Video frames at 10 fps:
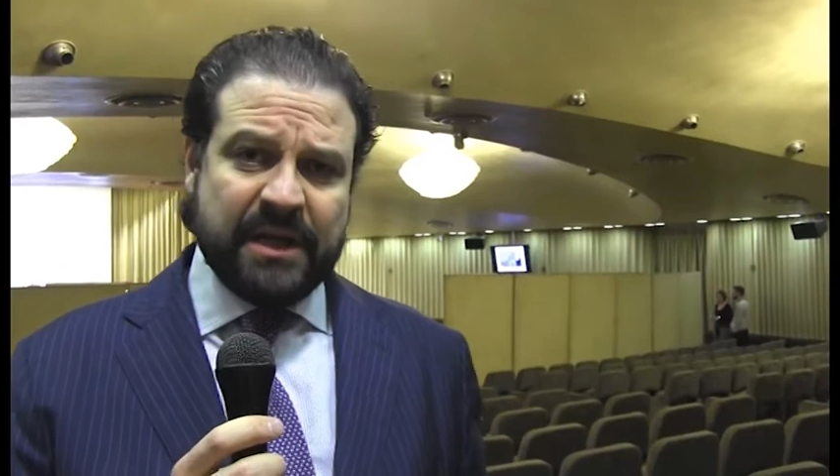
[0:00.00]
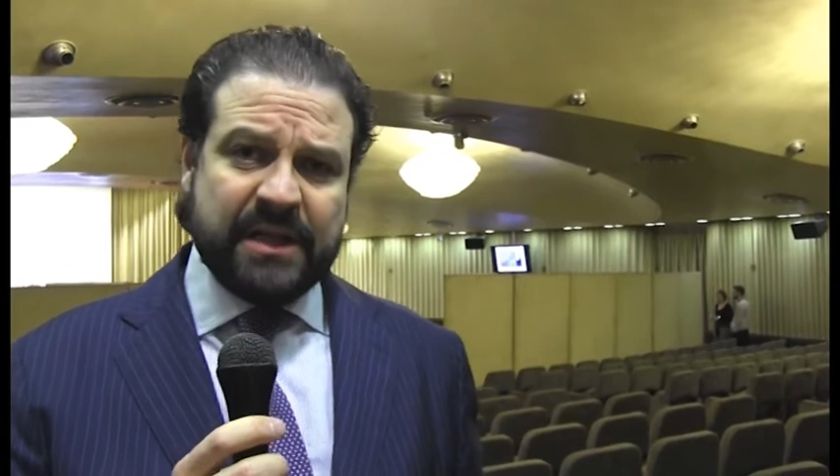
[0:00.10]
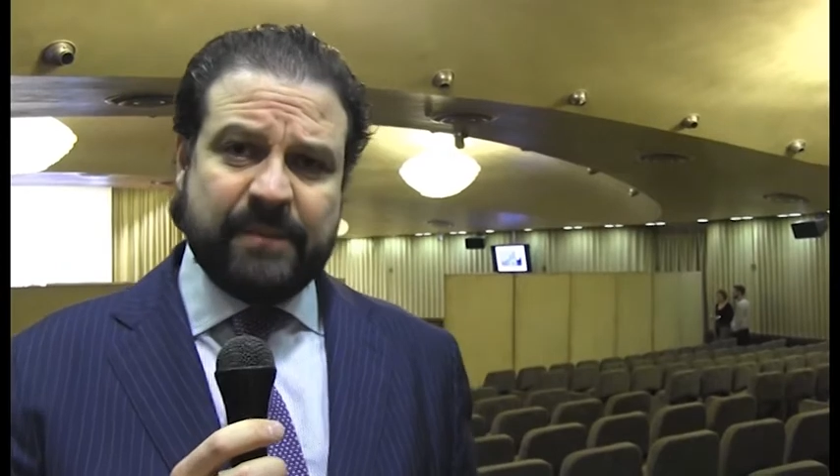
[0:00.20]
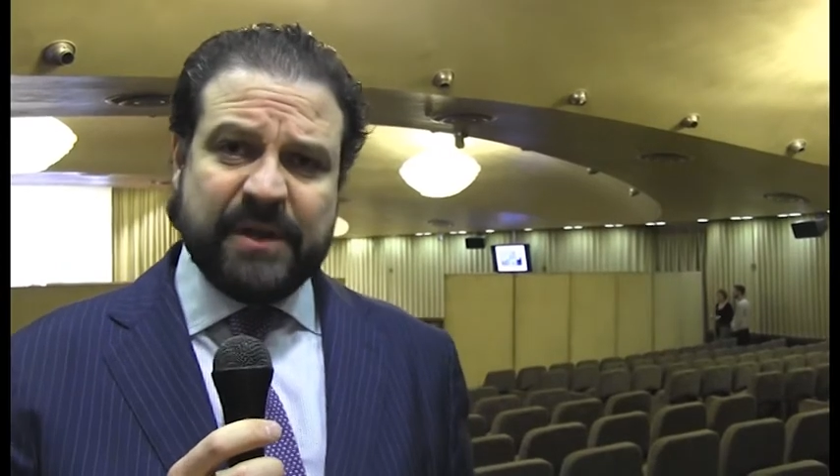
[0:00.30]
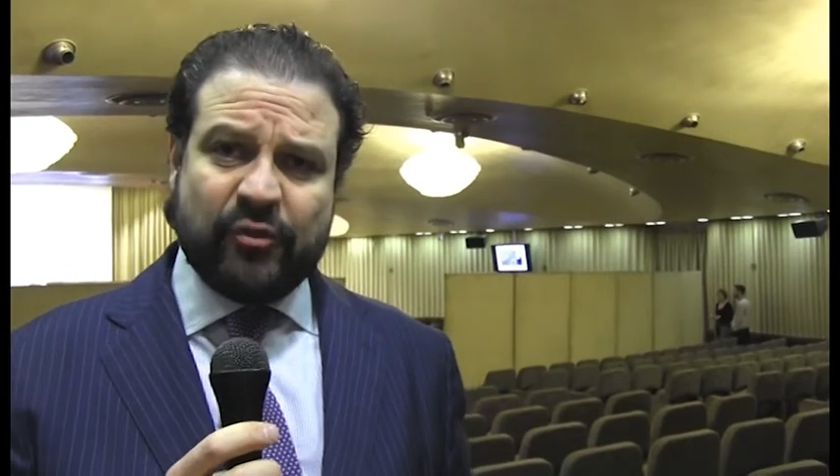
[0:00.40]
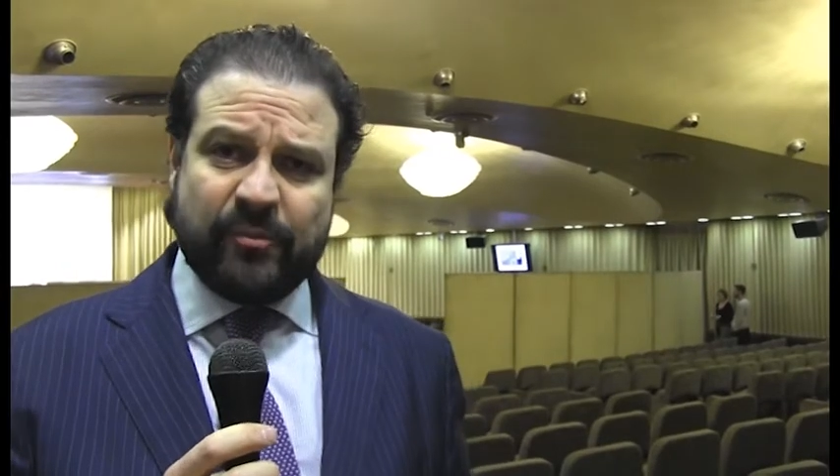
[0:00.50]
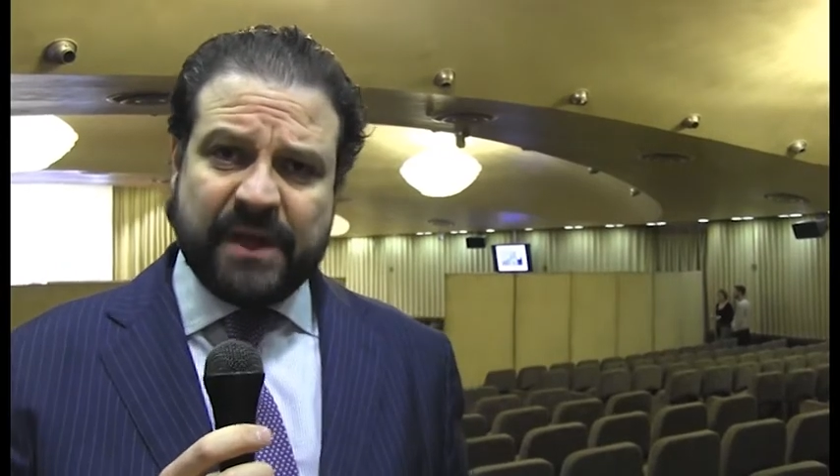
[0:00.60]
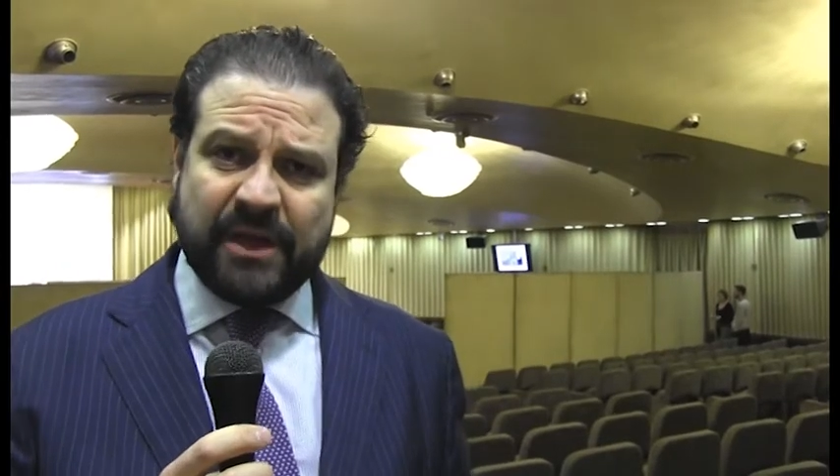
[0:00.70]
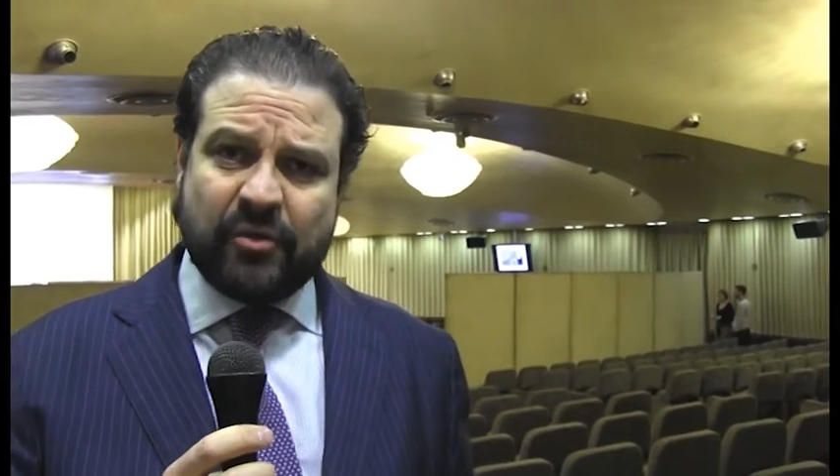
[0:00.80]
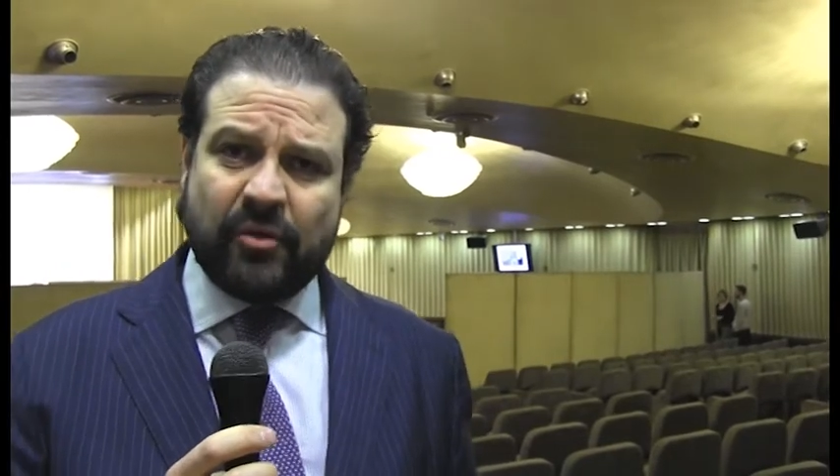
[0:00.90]
di
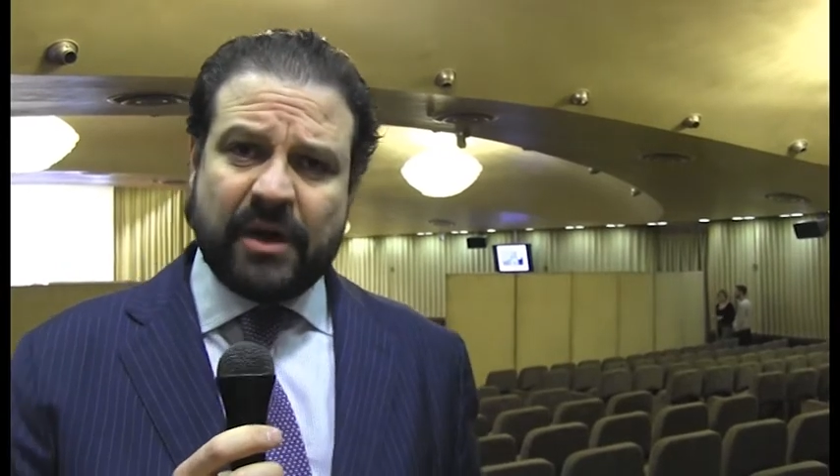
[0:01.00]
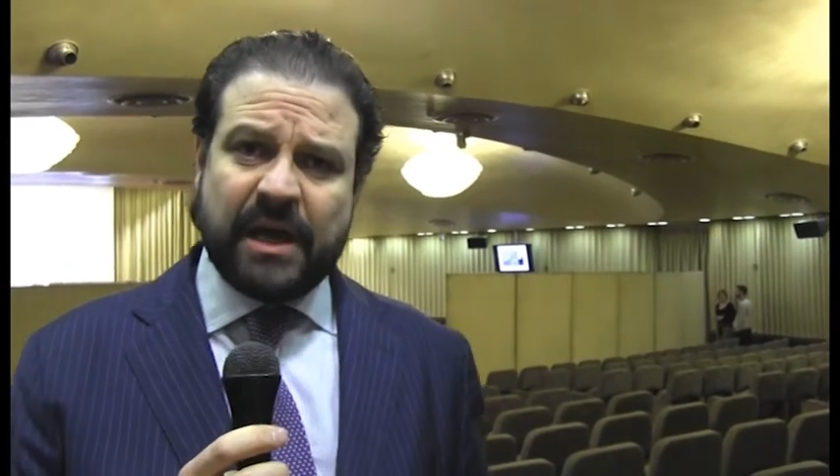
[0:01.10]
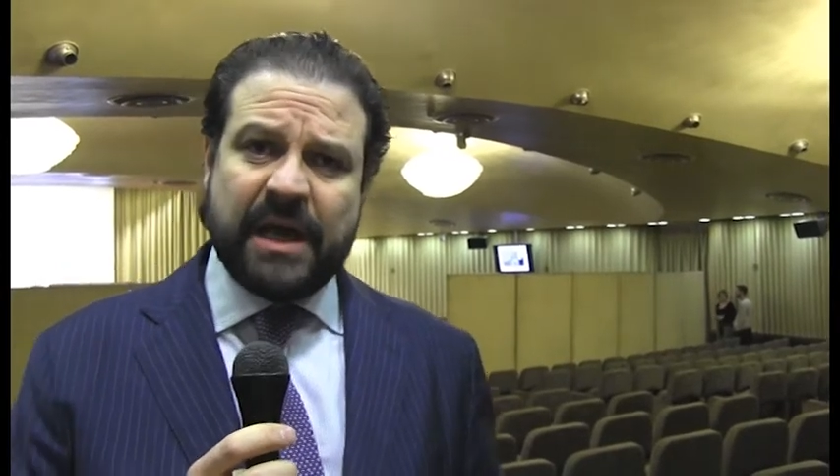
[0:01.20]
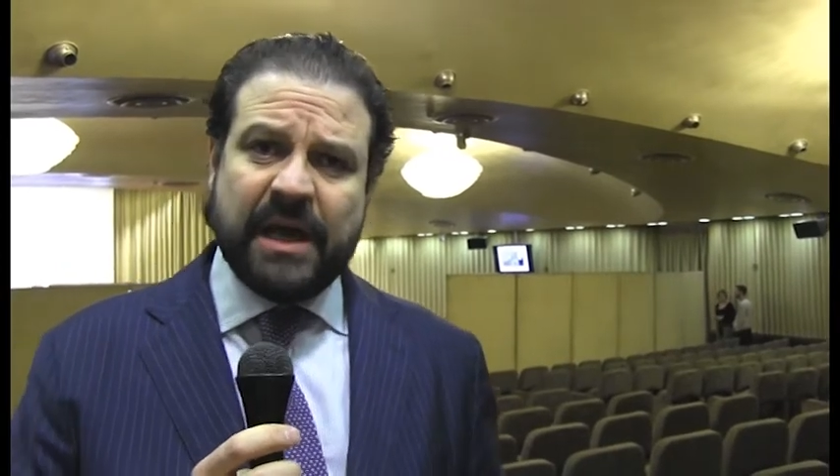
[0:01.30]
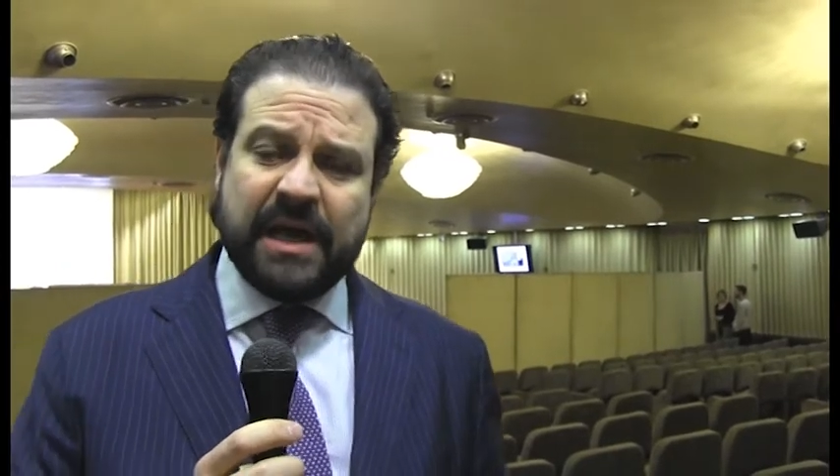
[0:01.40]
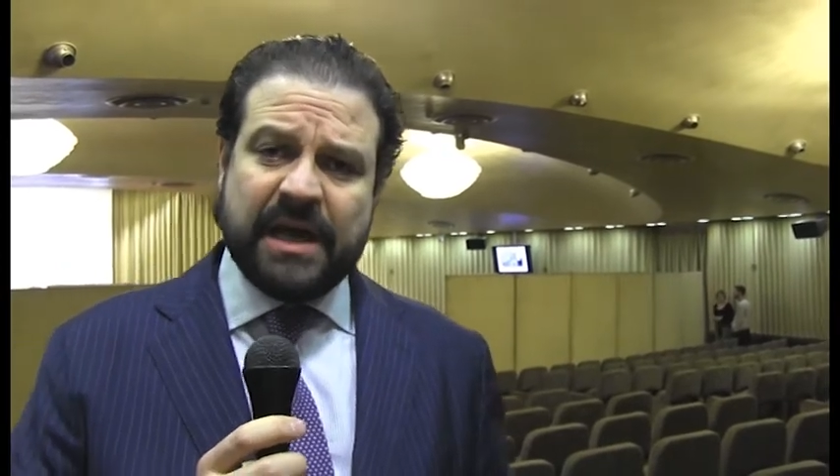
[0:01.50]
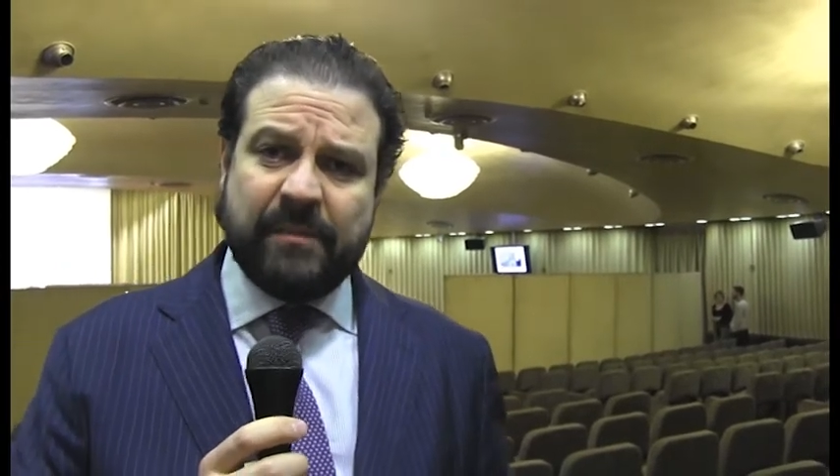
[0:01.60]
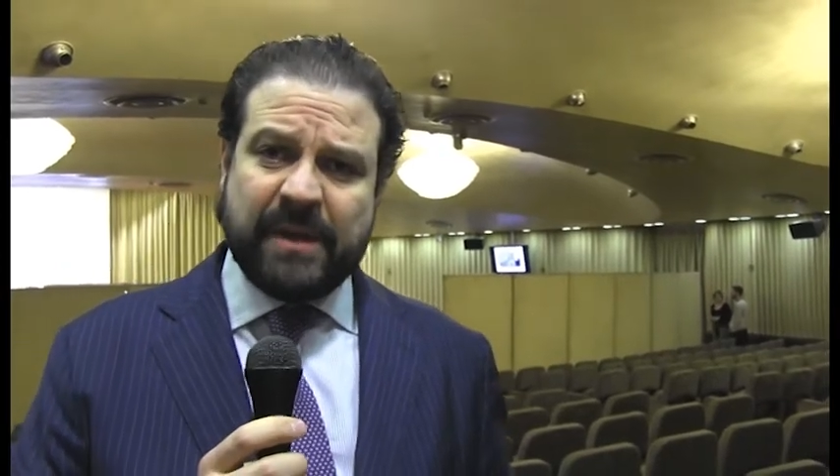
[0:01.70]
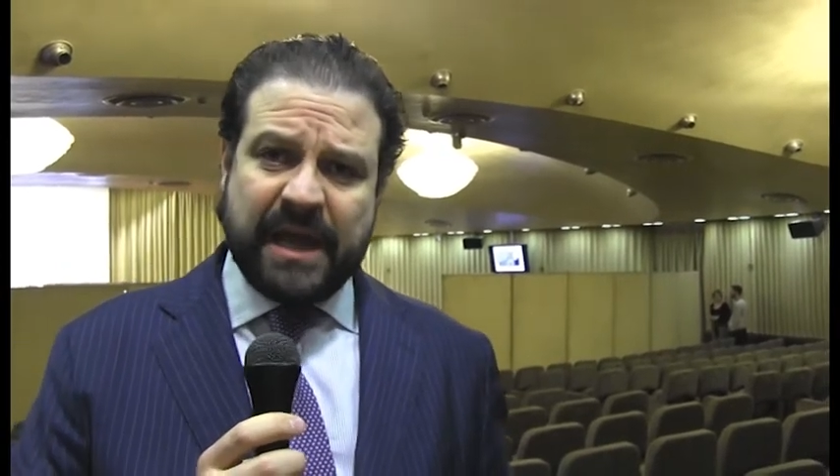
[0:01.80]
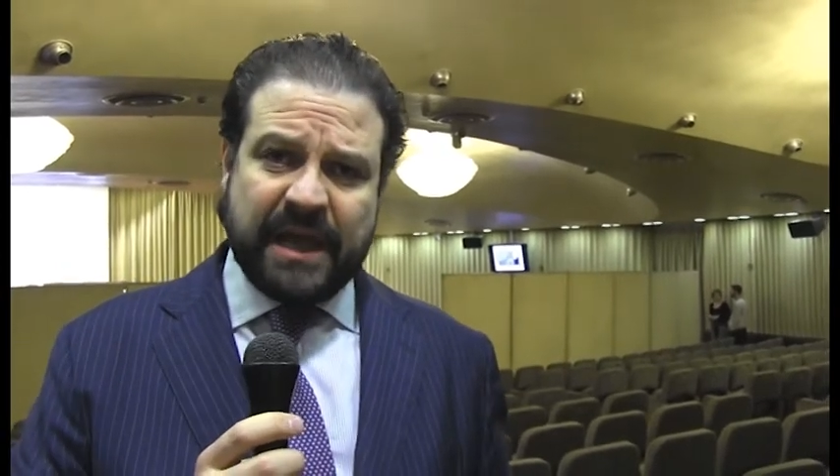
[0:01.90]
B2B con i
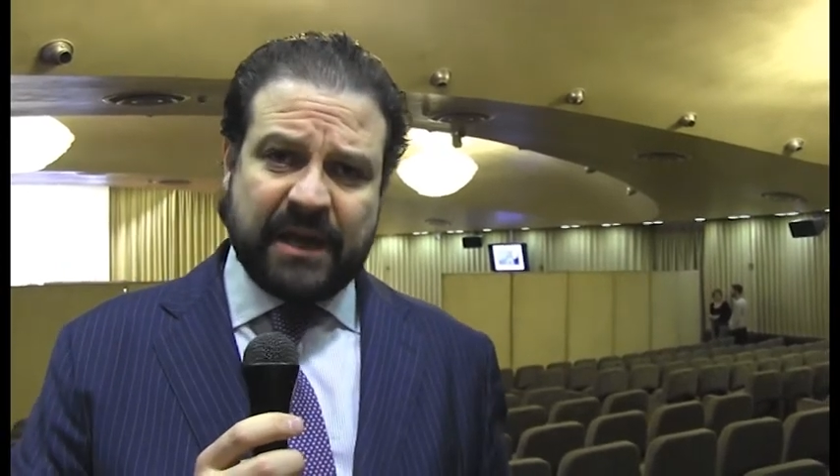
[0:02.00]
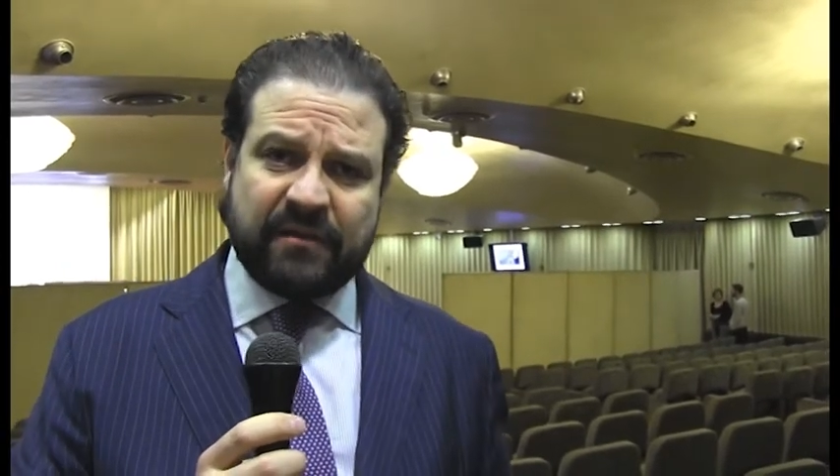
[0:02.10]
player,